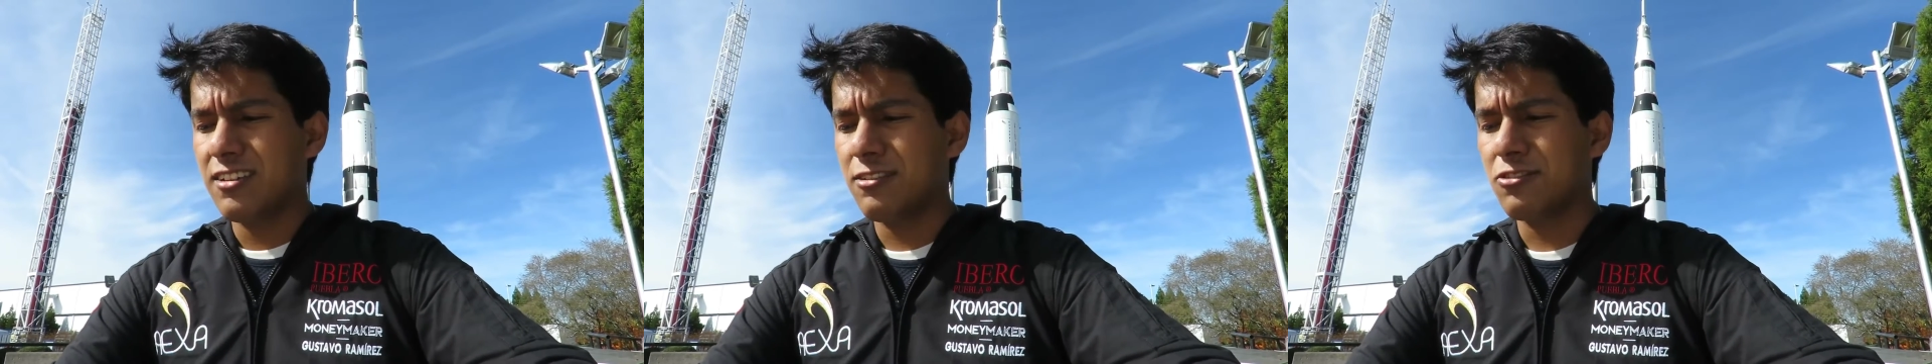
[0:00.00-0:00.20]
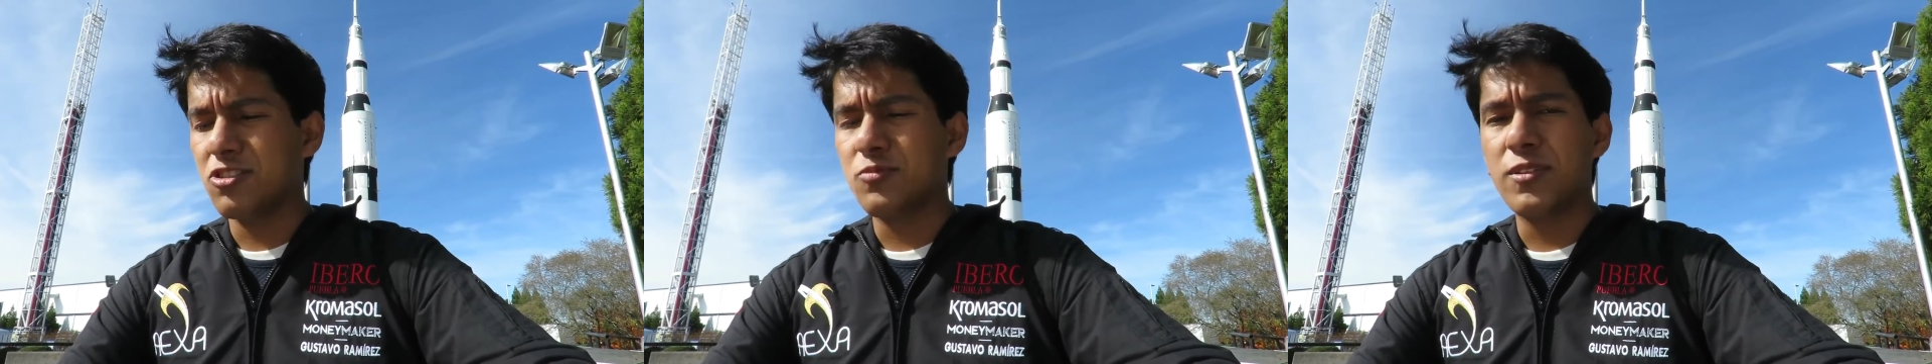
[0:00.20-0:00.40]

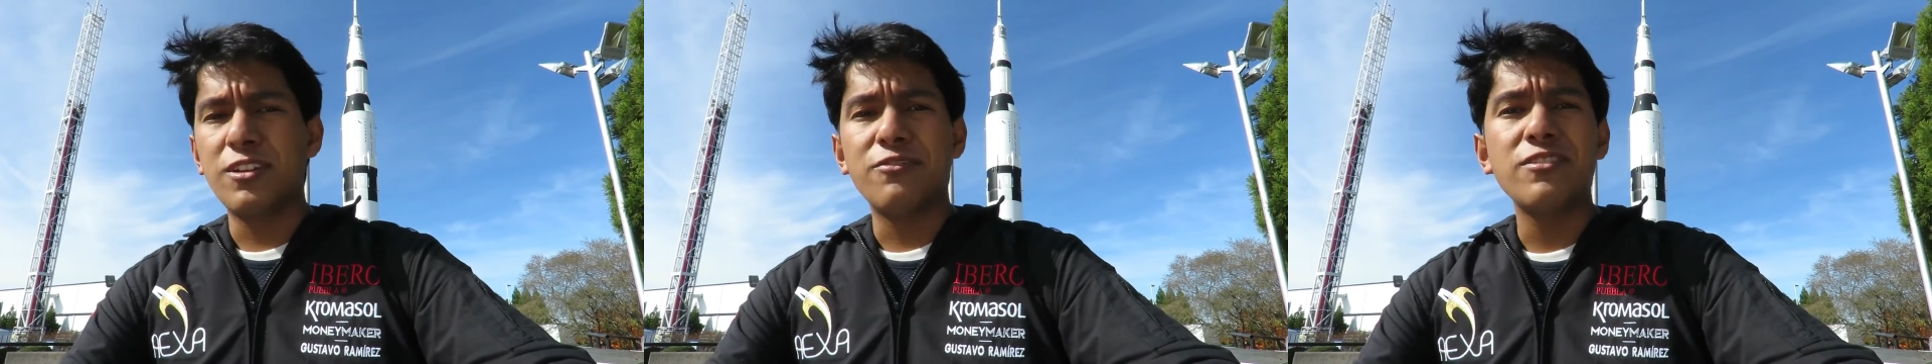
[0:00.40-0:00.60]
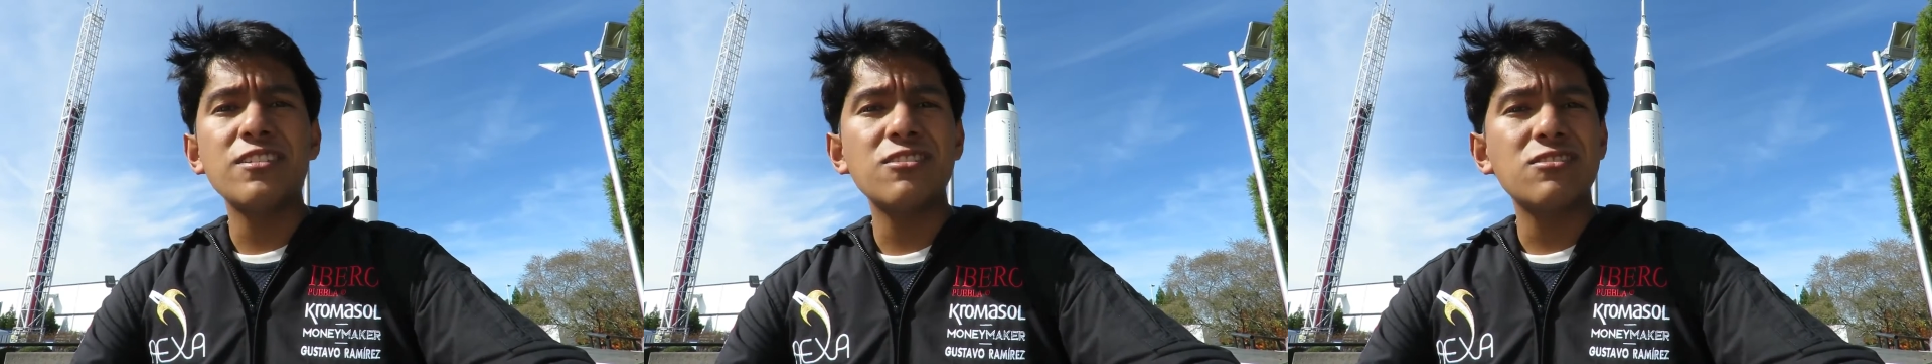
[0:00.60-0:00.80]
los
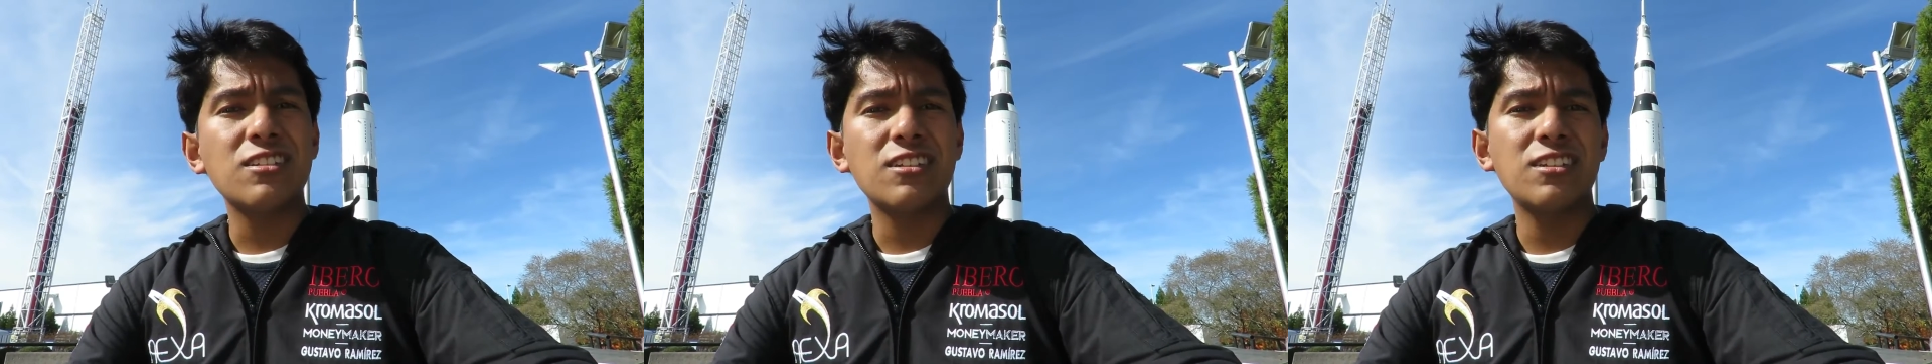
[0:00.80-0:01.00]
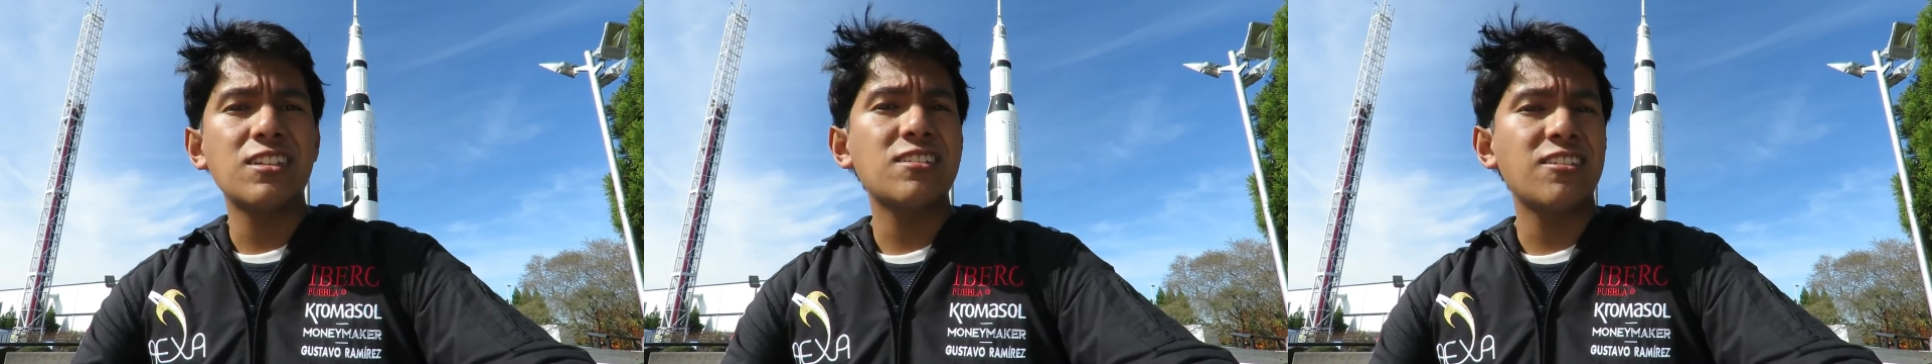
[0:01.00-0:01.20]
beneficios
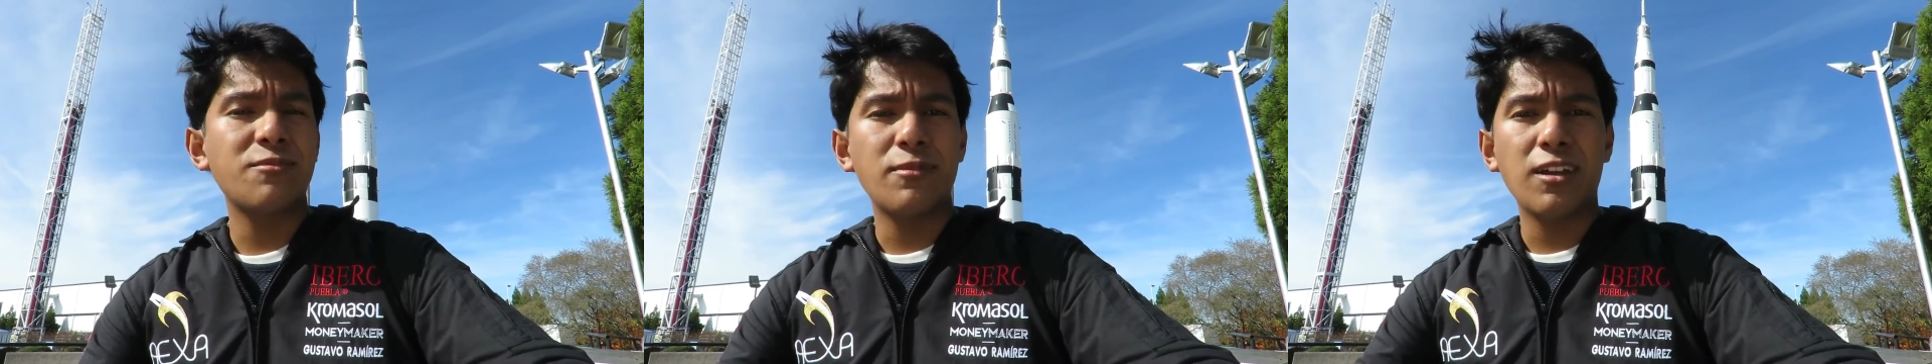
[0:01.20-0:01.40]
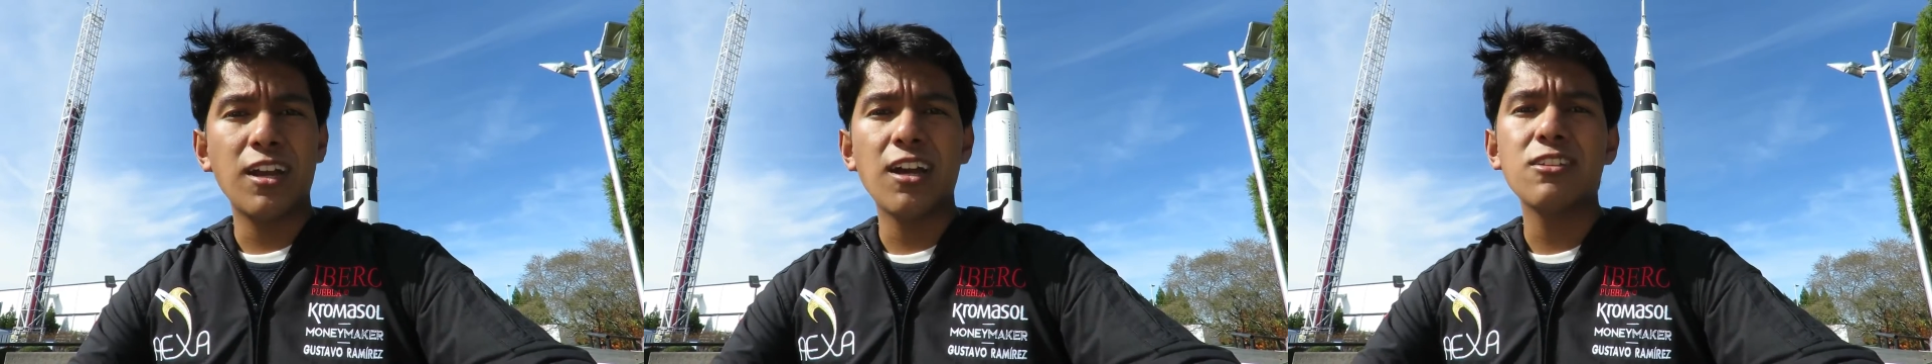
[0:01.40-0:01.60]
que tiene
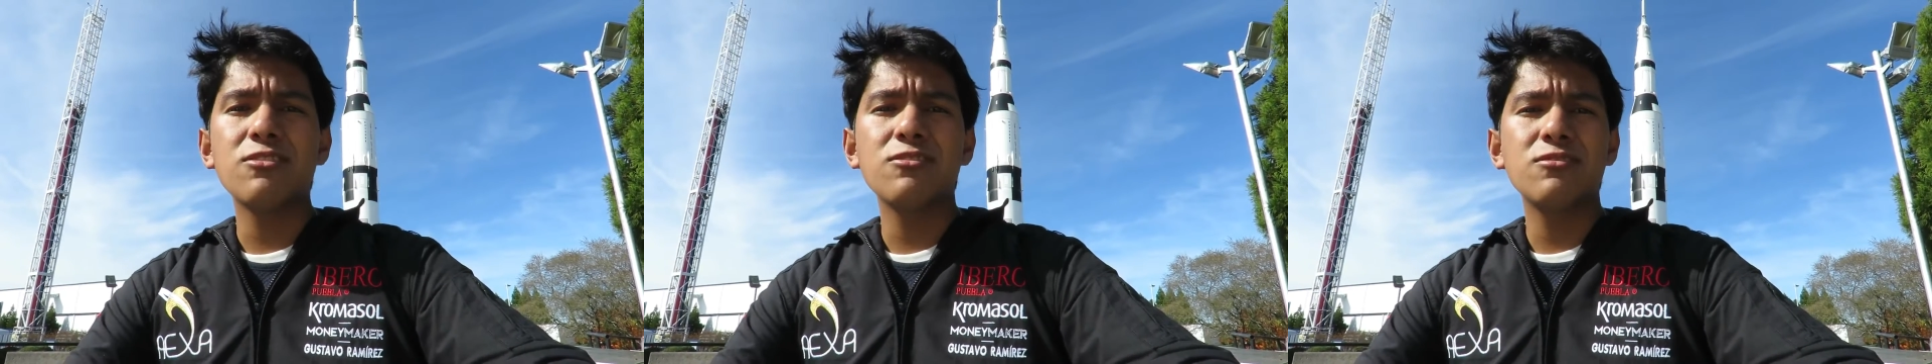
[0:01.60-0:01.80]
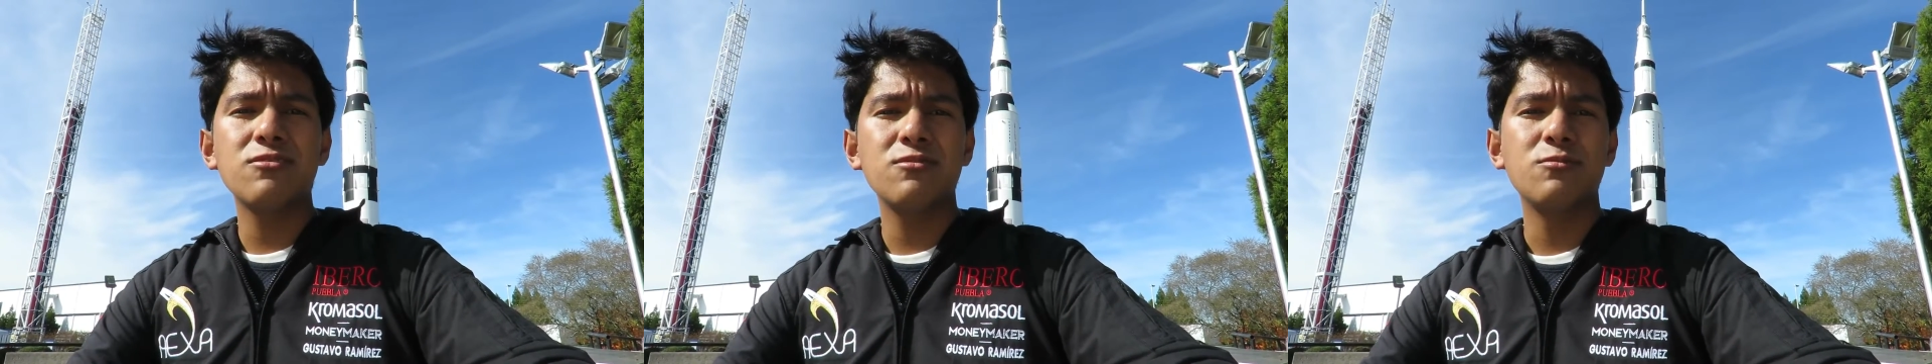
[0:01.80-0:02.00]
ser
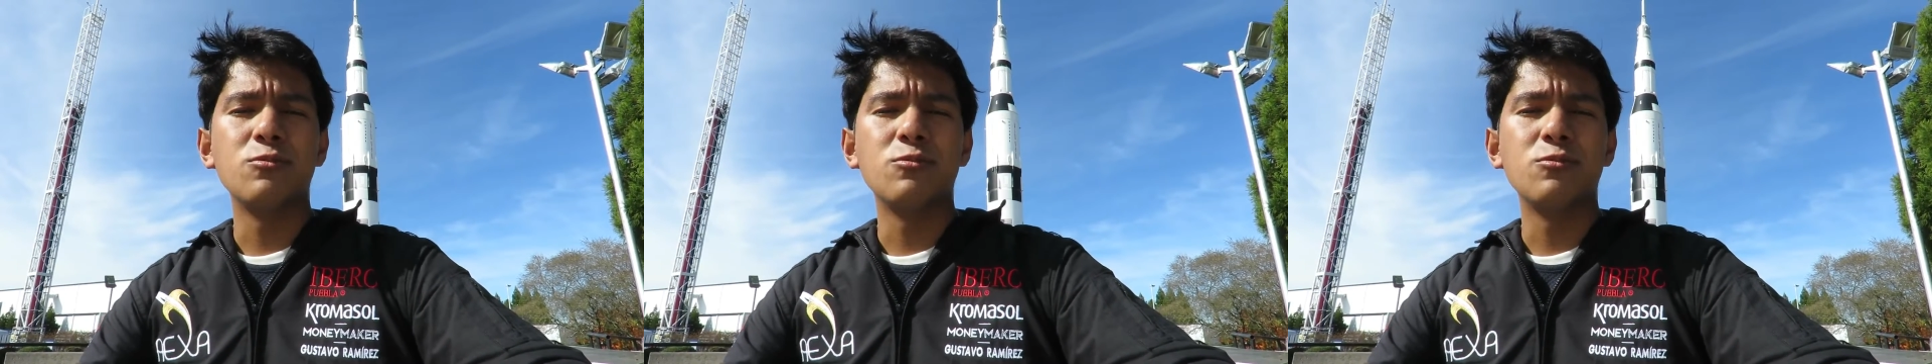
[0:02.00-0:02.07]
becado,